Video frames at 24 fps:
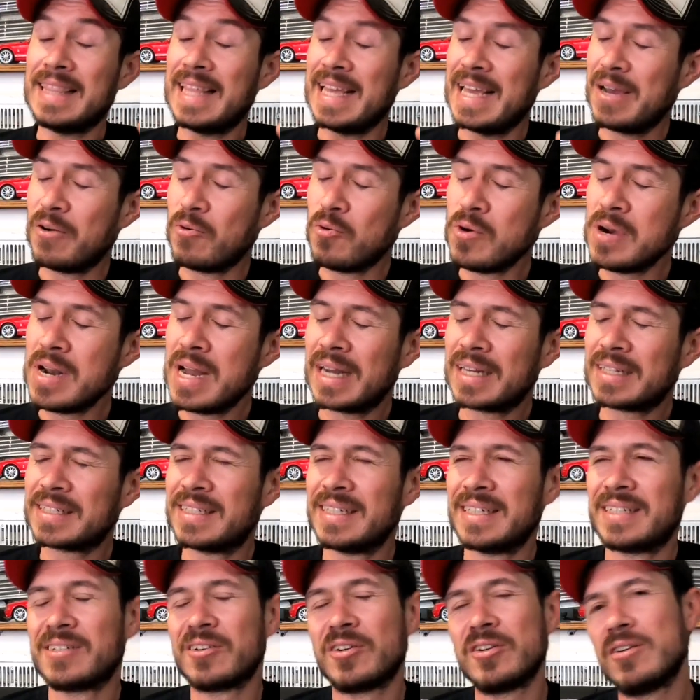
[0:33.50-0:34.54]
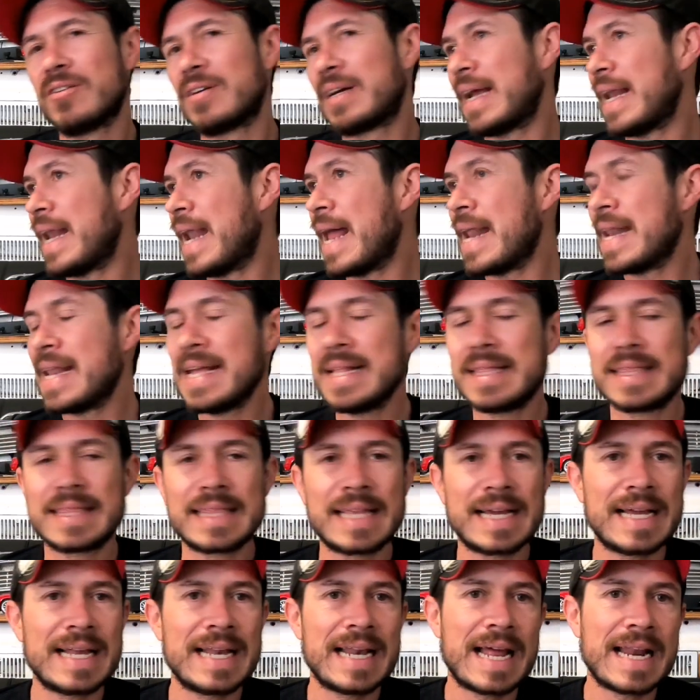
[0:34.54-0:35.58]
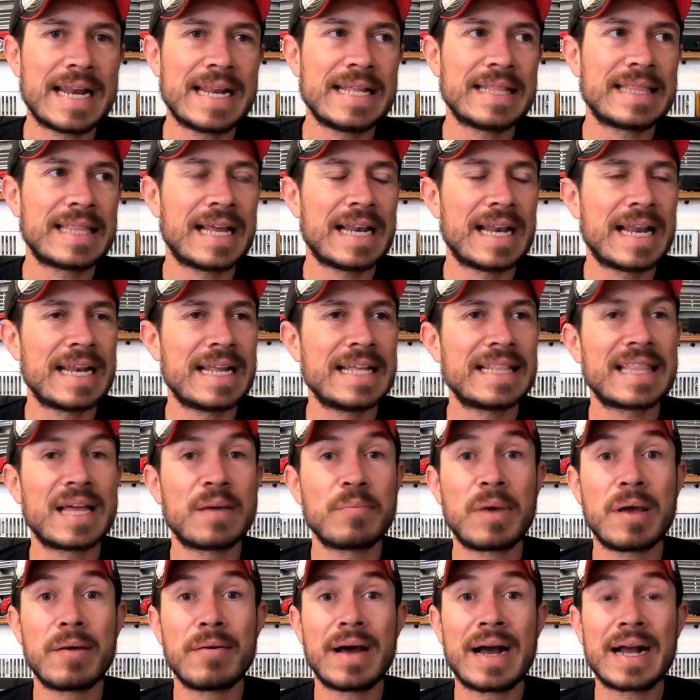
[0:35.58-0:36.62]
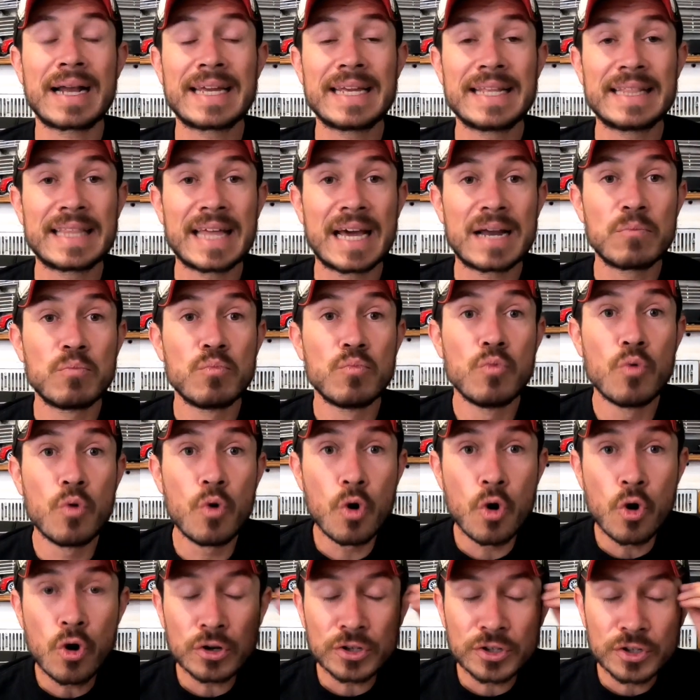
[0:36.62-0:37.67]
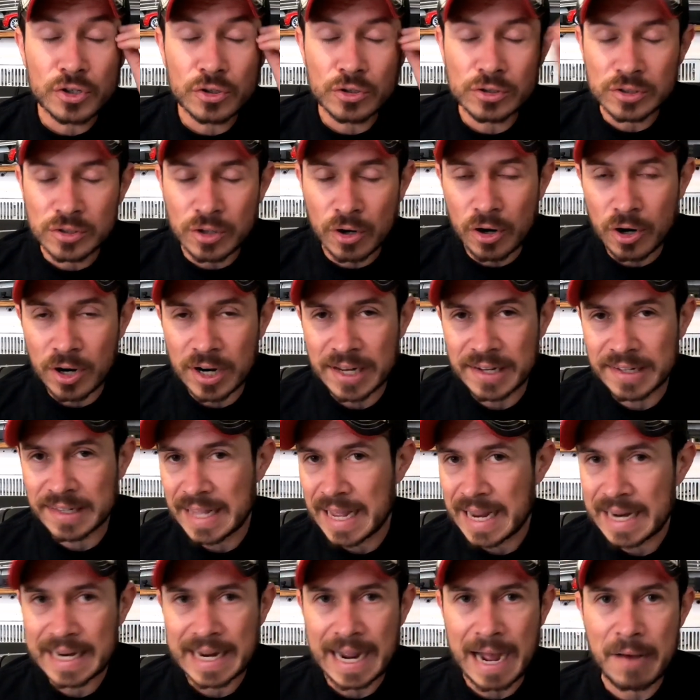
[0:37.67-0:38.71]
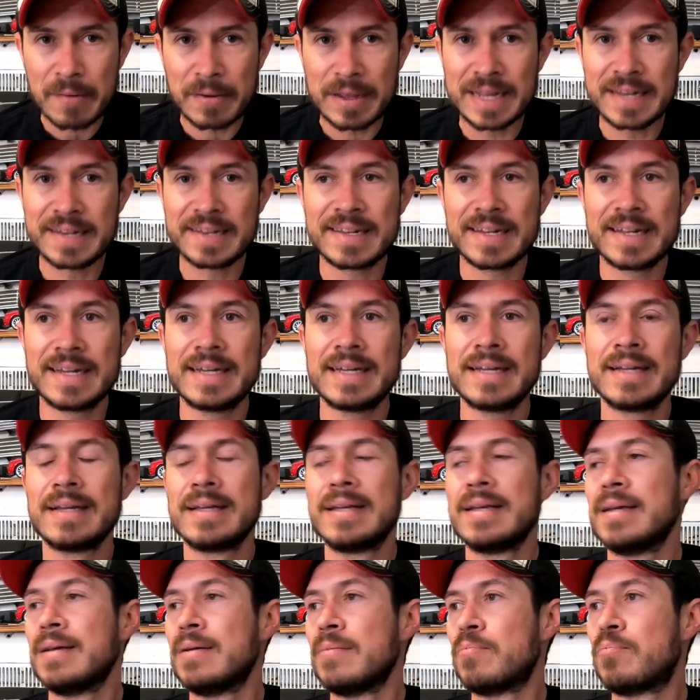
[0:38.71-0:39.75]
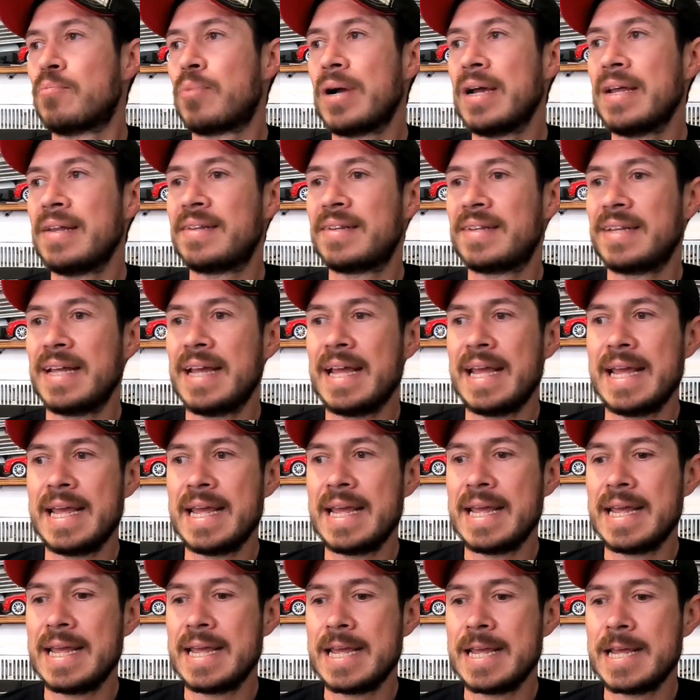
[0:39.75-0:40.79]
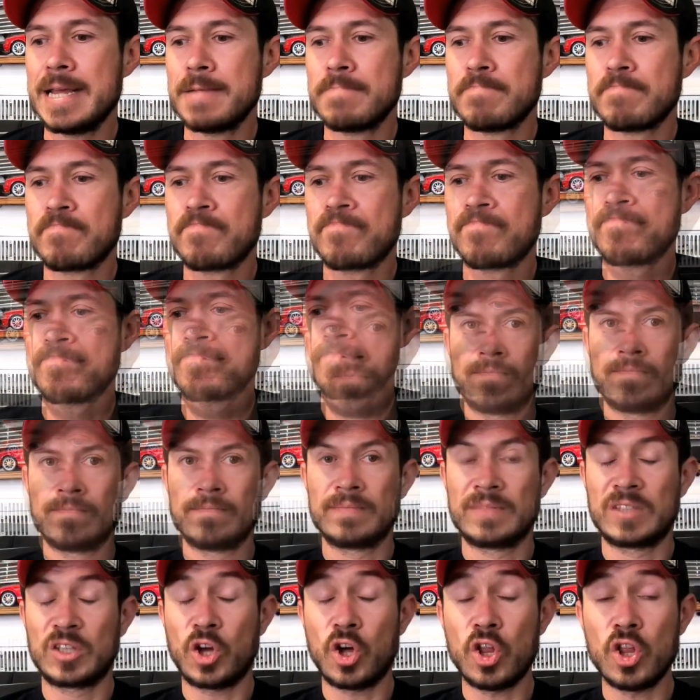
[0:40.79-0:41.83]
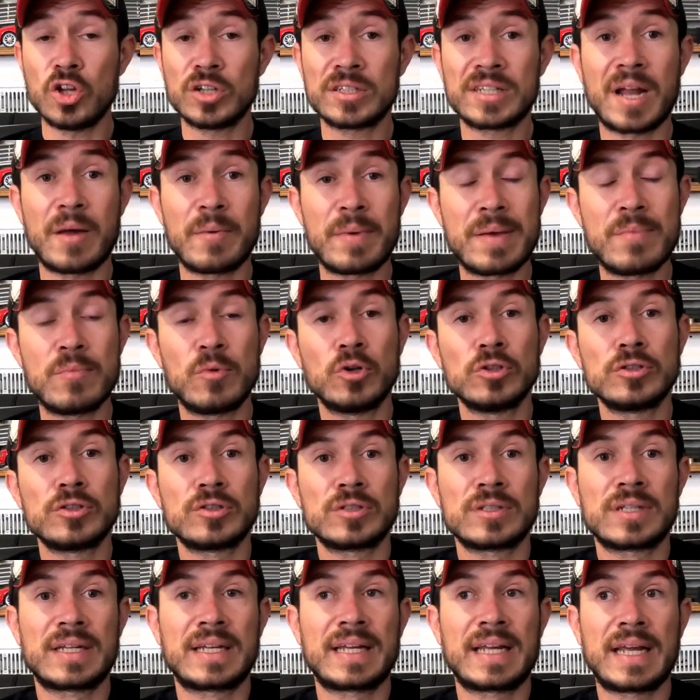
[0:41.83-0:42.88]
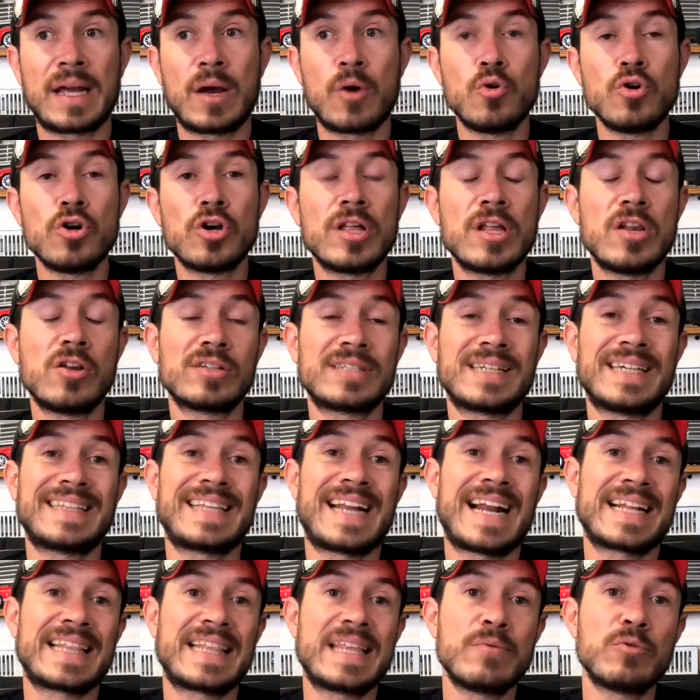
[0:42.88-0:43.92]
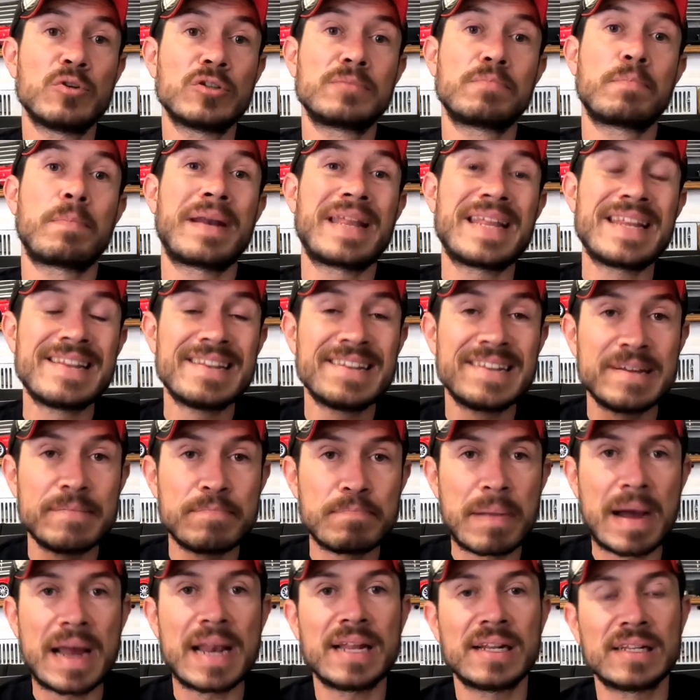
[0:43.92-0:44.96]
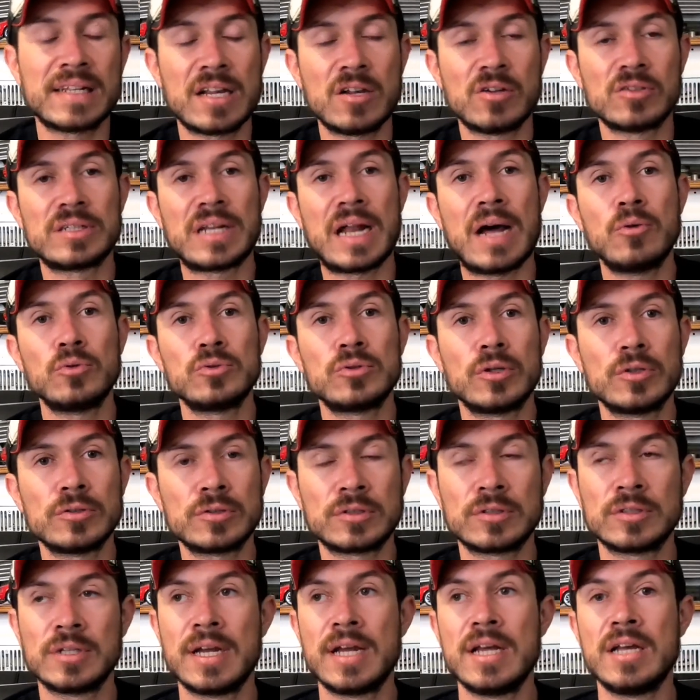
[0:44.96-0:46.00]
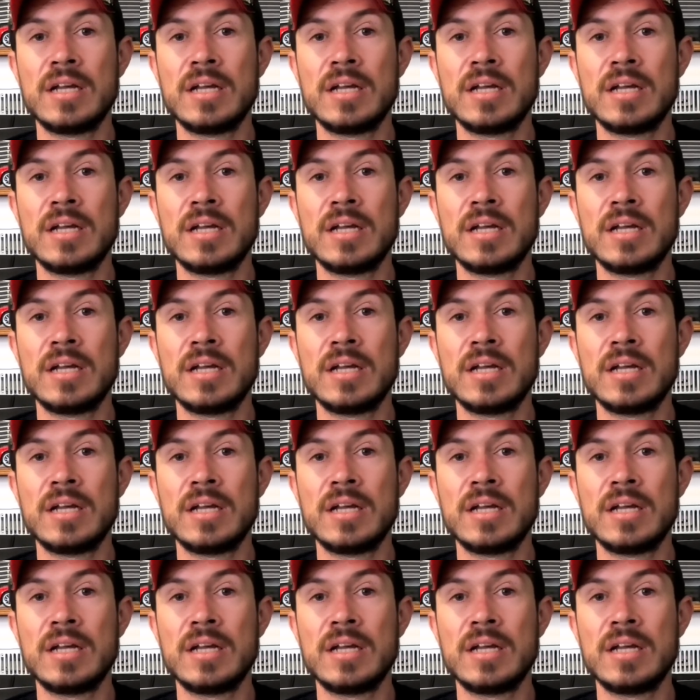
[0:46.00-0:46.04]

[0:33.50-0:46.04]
de un accesorio que la neta, la neta, la neta me va a quitar muchos dolores de cabeza. Pues eh, todos sabemos que uno de los atractivos principales de los autos